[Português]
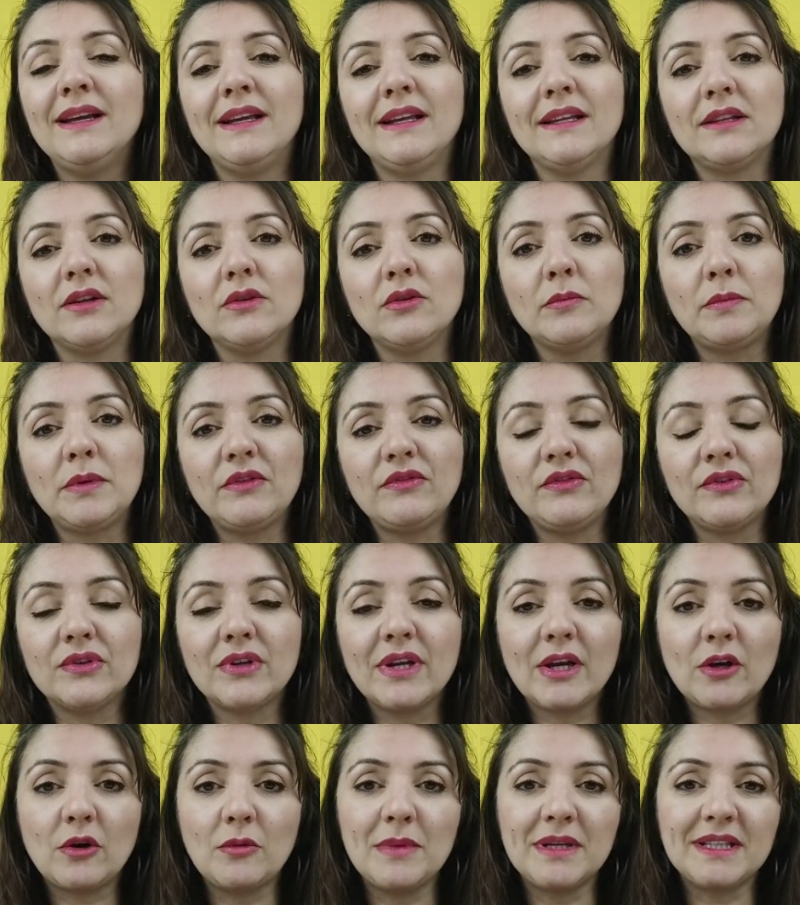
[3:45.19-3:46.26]
Então eu
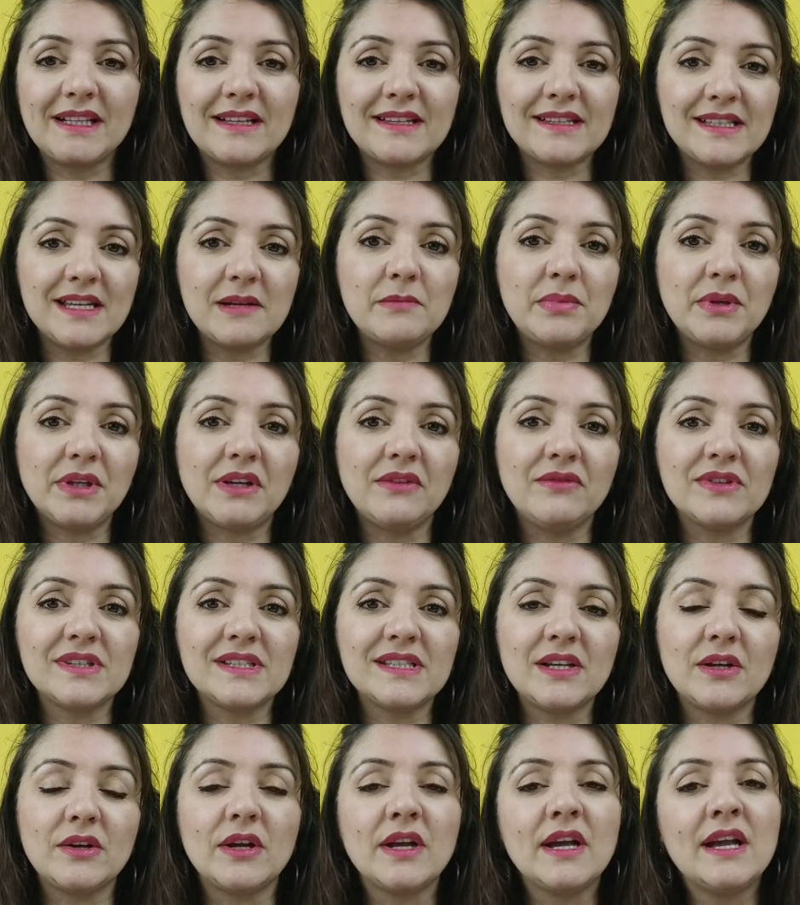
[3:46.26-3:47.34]
prefiro recomendar sempre que
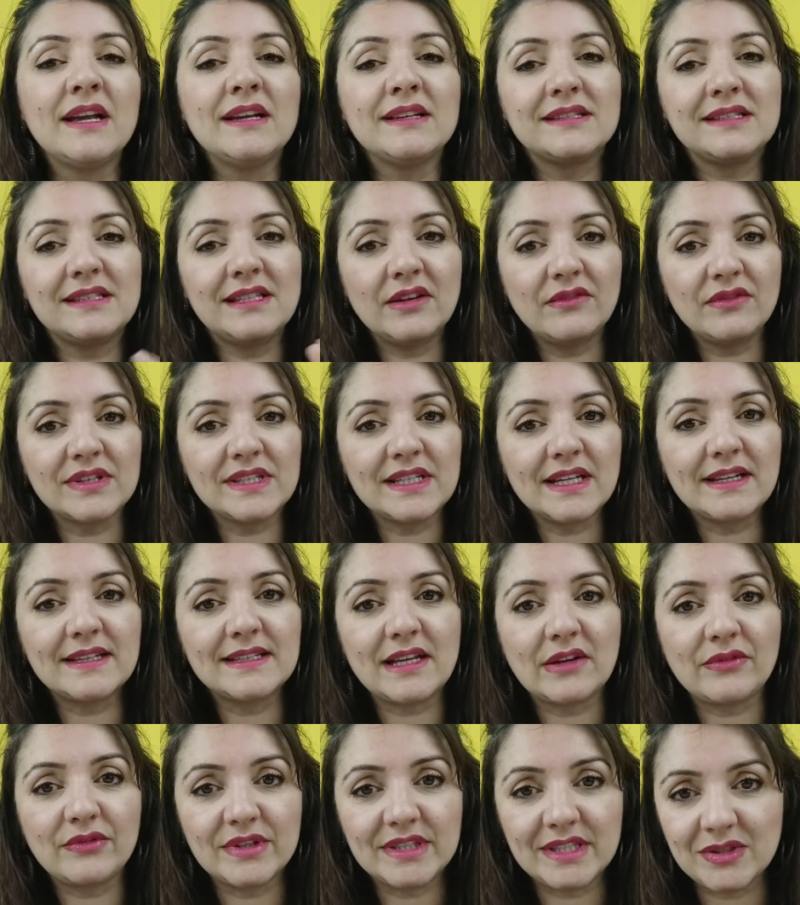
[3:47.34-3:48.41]
você, se você
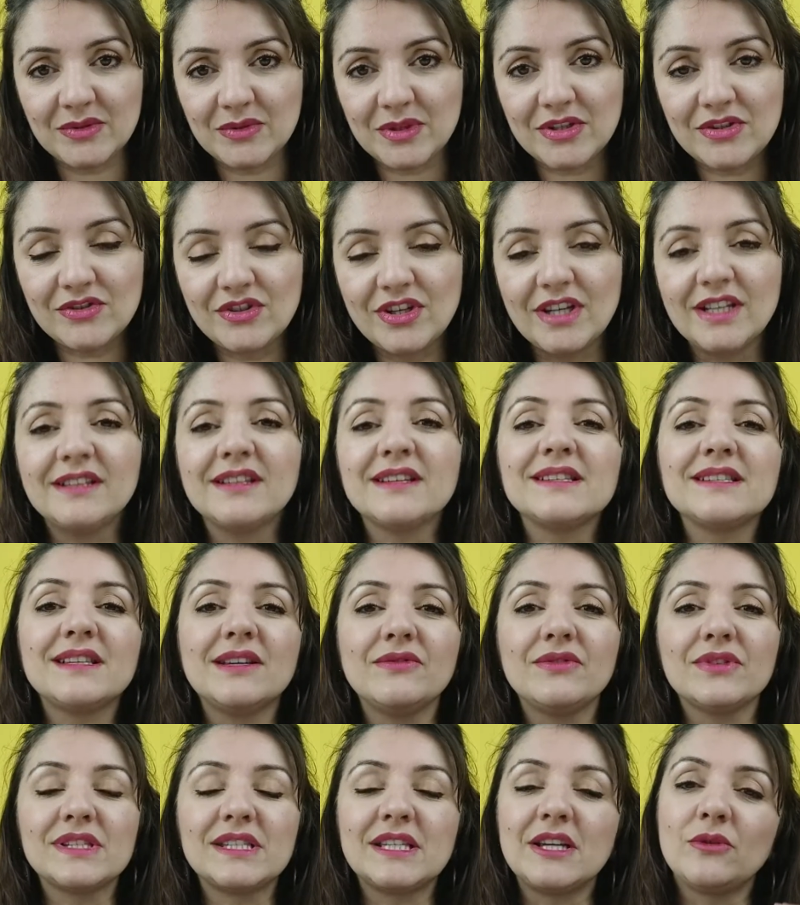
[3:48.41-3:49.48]
quiser fazer suas tintas, que
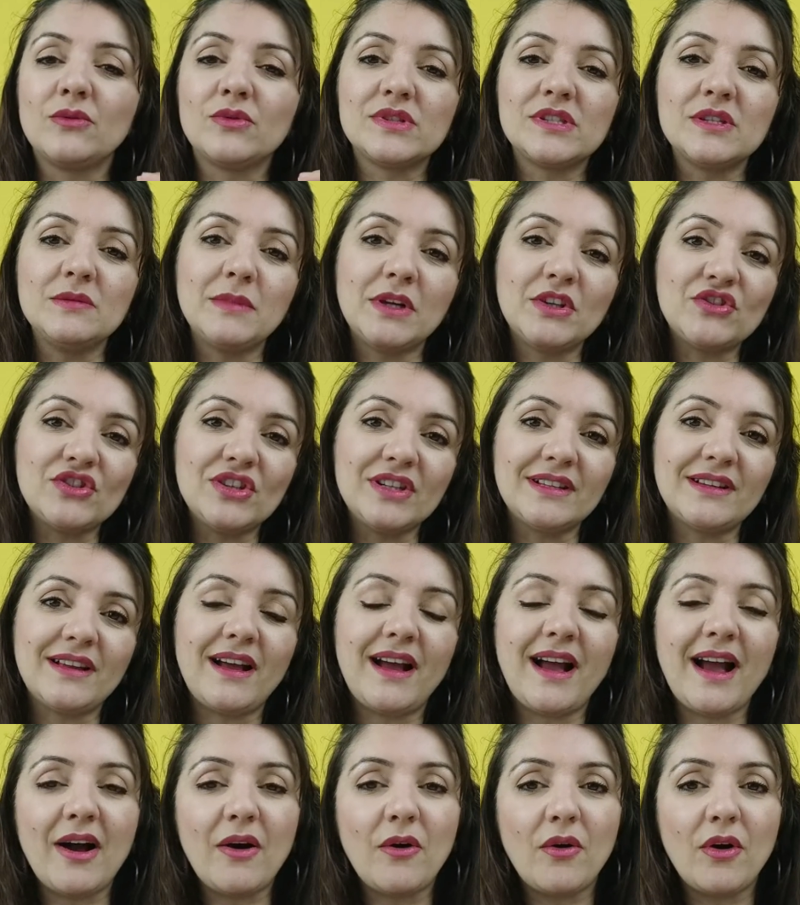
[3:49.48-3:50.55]
você use uma
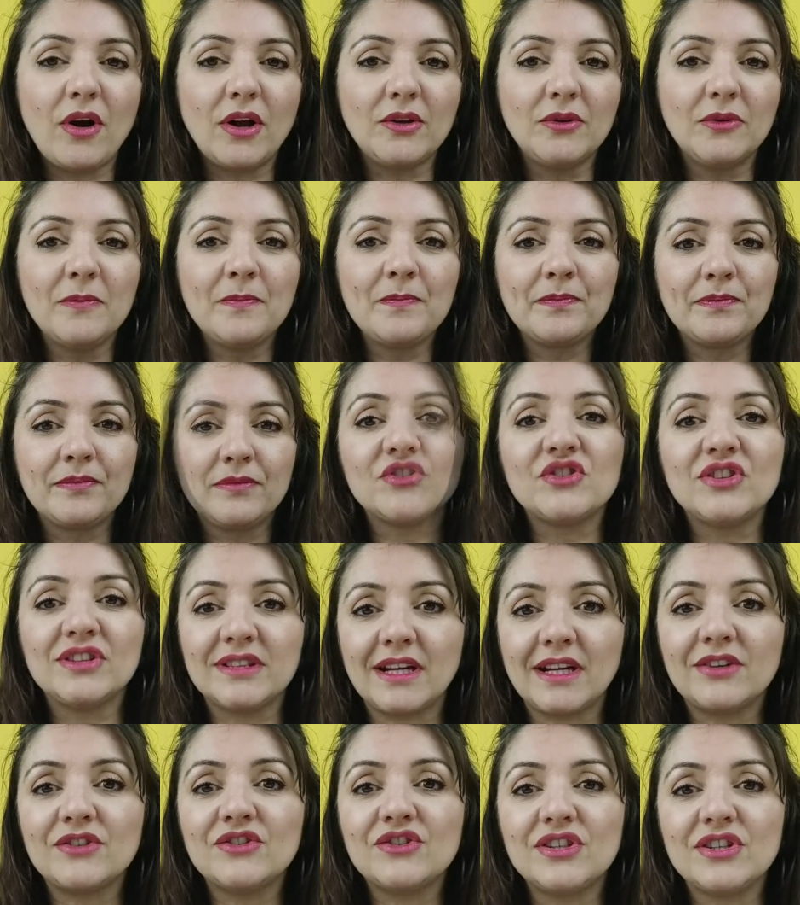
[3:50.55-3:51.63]
tinta a óleo, uma
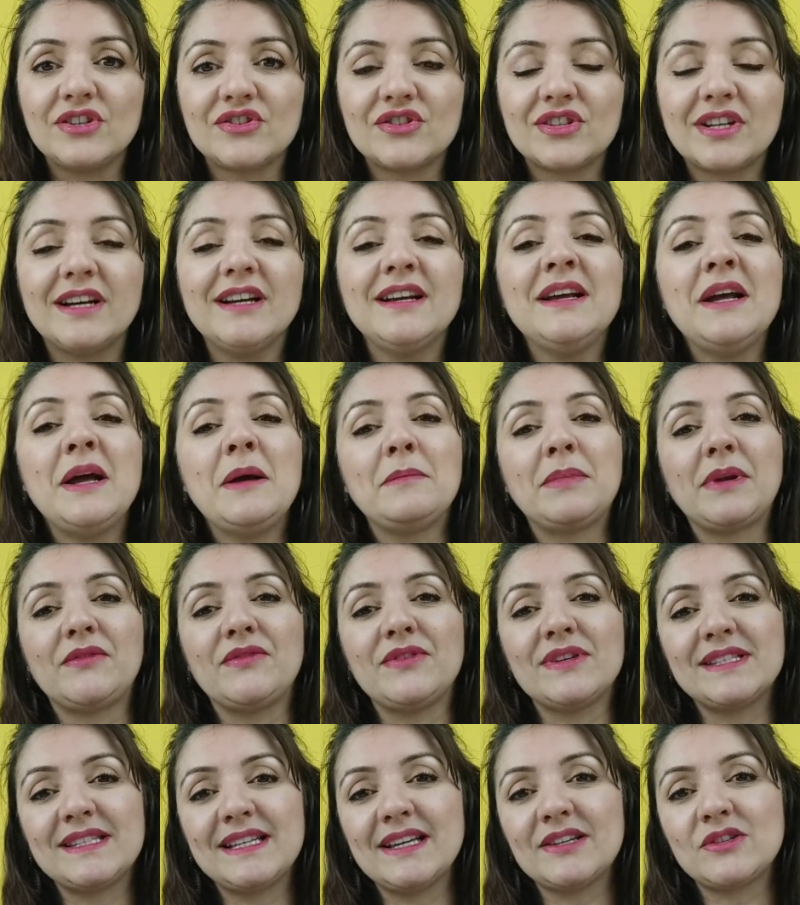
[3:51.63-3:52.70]
tinta artística, para
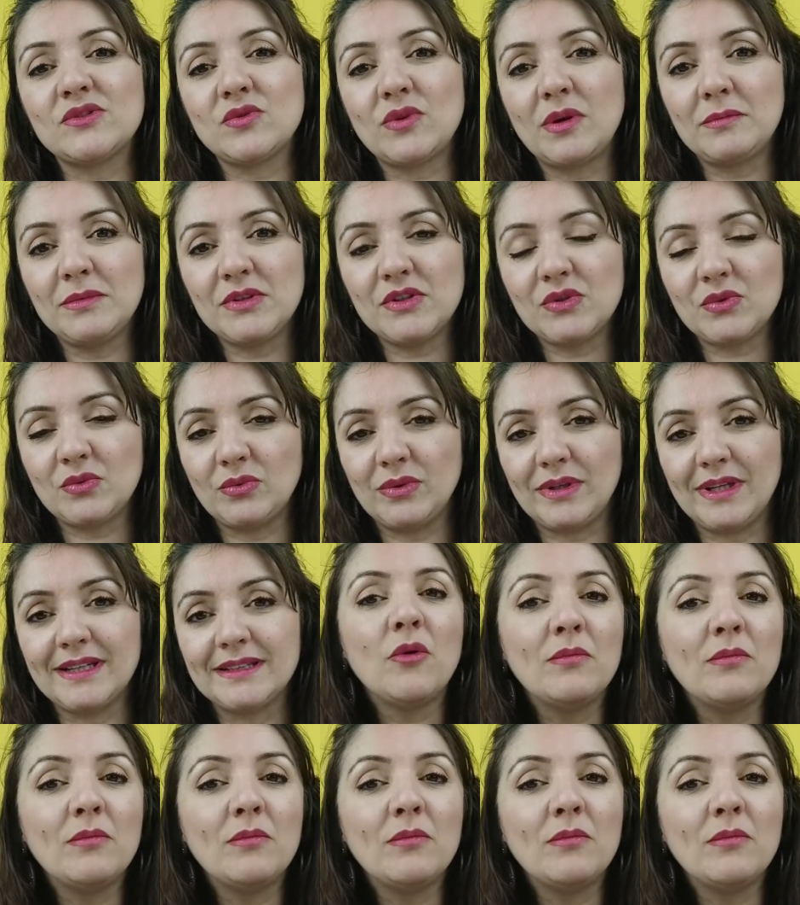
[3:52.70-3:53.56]
fazer a sua mistura.